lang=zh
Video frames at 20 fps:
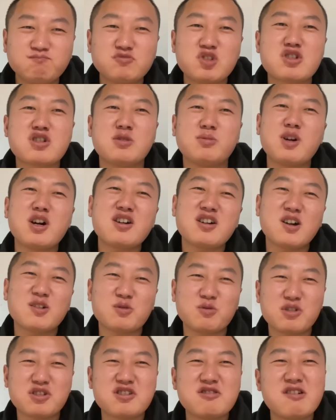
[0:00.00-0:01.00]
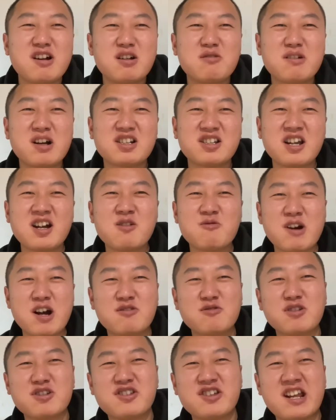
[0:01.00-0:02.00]
吃饱喝足，喜欢的话点个关
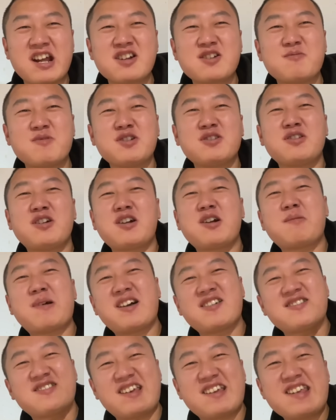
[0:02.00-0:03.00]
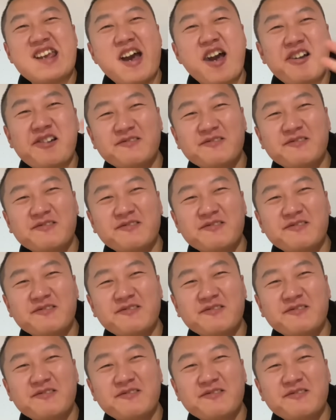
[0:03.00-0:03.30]
注。今天视频就到这吧，再见。